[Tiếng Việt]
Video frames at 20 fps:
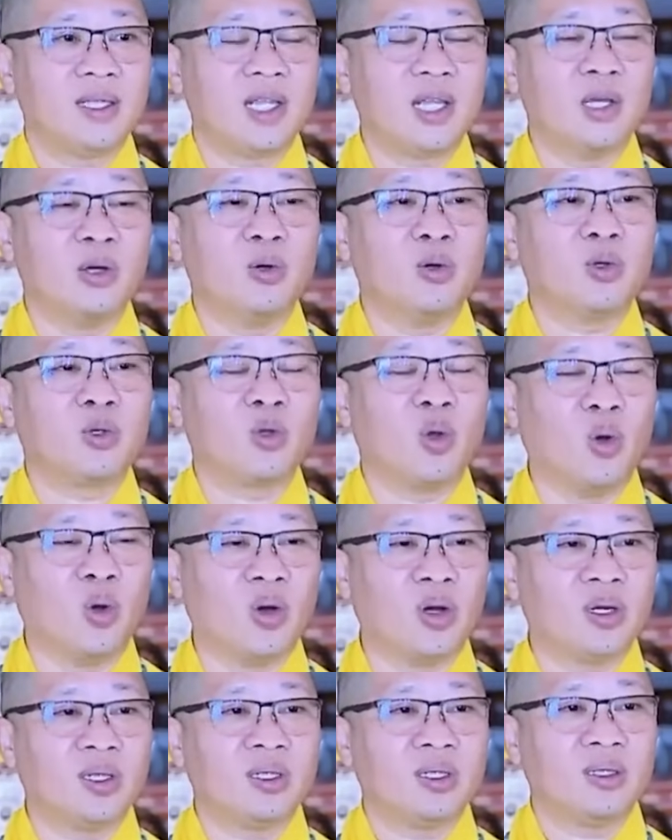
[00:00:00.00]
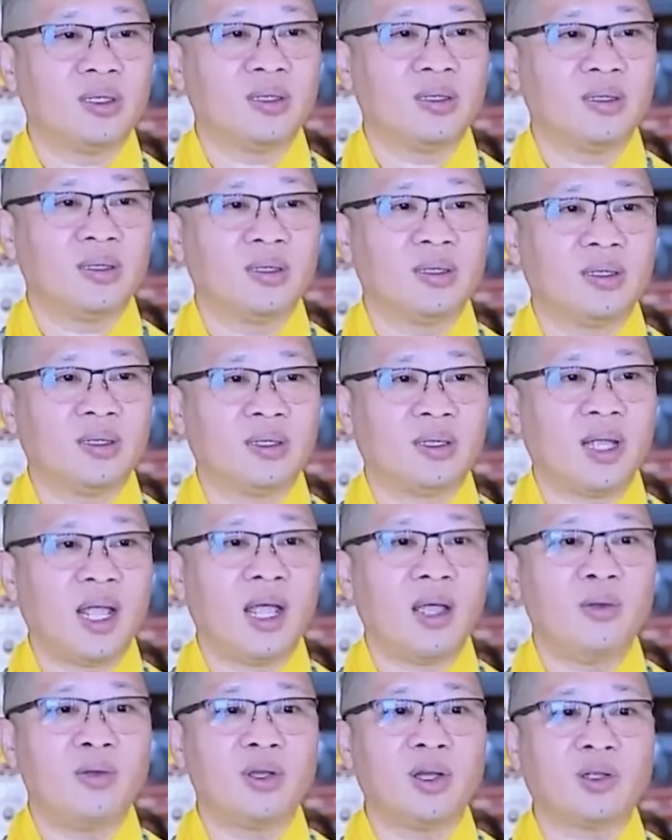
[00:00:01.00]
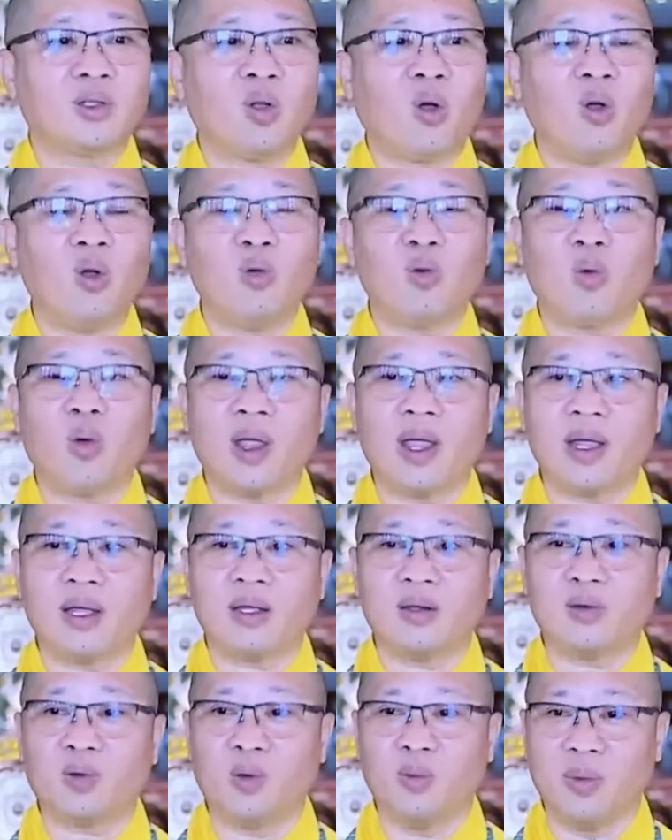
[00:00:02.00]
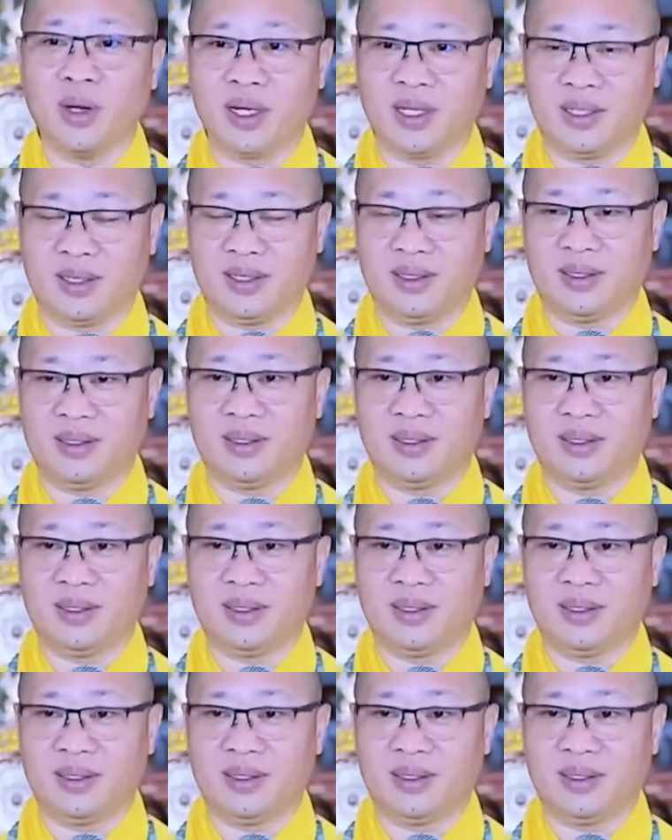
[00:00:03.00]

chiều chuộng theo những thói quen của mình.